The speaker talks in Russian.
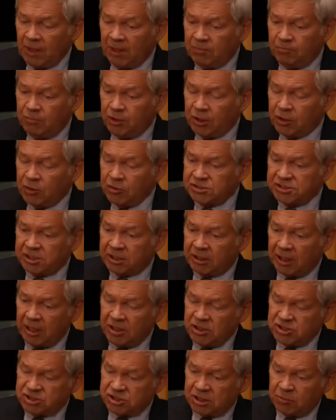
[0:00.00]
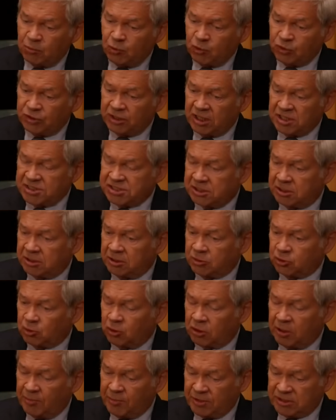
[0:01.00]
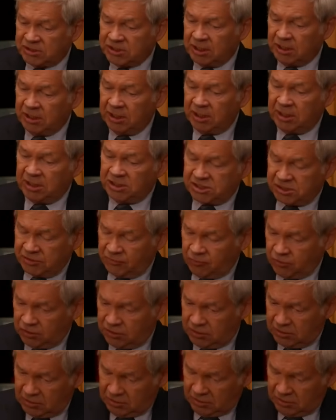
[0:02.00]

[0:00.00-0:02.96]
Берется количество мутаций, которое определяется вот,